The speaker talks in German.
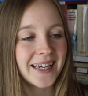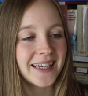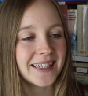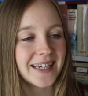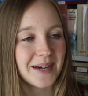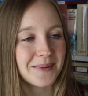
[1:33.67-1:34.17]

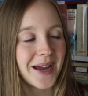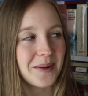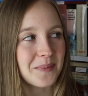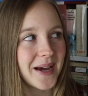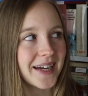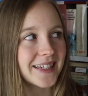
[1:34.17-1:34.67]
Ich habe
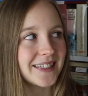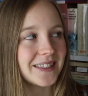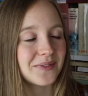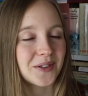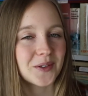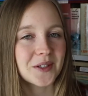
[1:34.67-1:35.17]
ein paar Gedichte
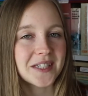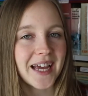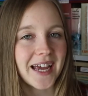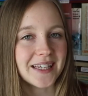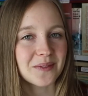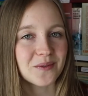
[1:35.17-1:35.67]
Geschichte von
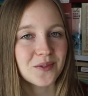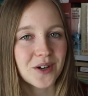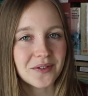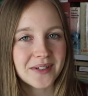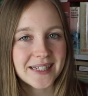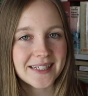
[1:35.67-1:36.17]
Günther Eich im
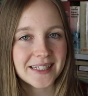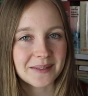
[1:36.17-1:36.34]
Vorfeld